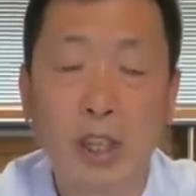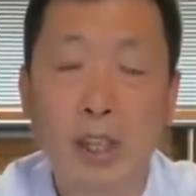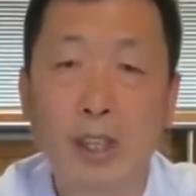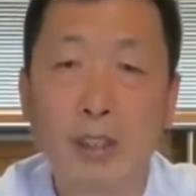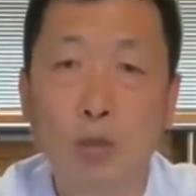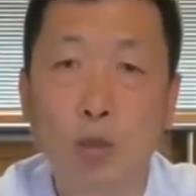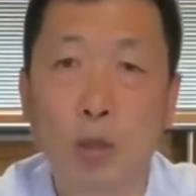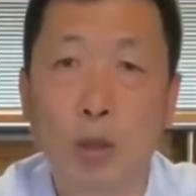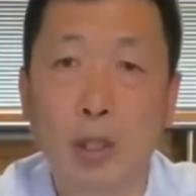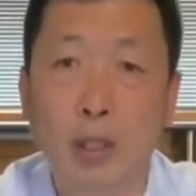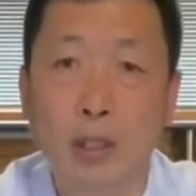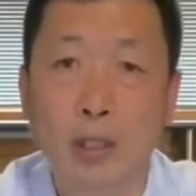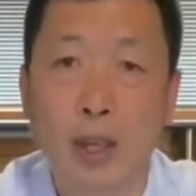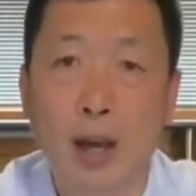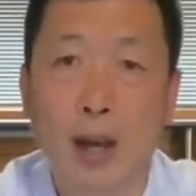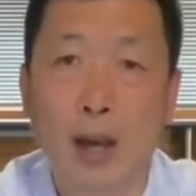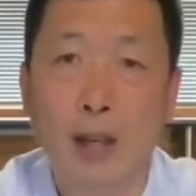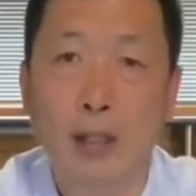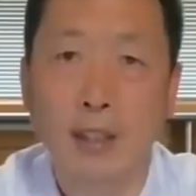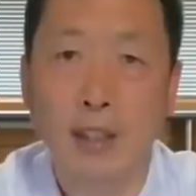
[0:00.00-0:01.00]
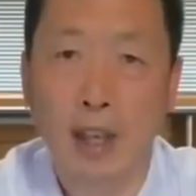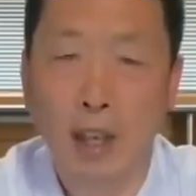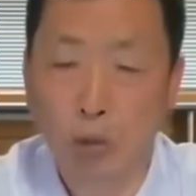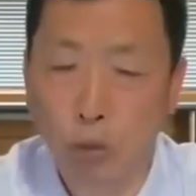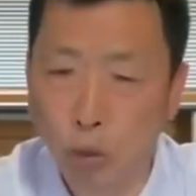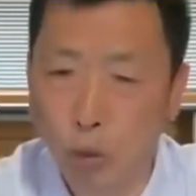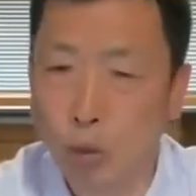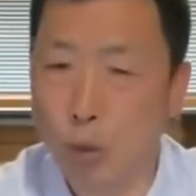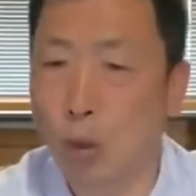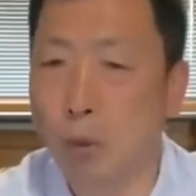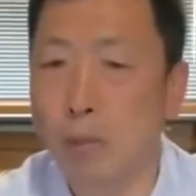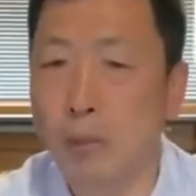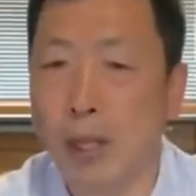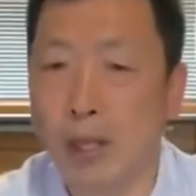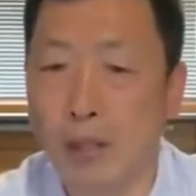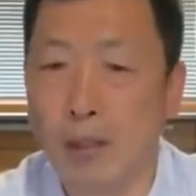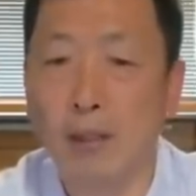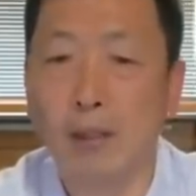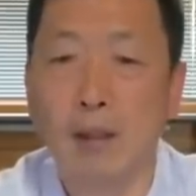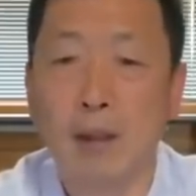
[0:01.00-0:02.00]
业作家、业余农
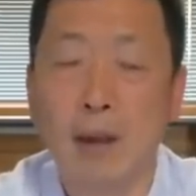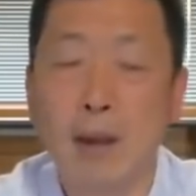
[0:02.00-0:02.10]
民，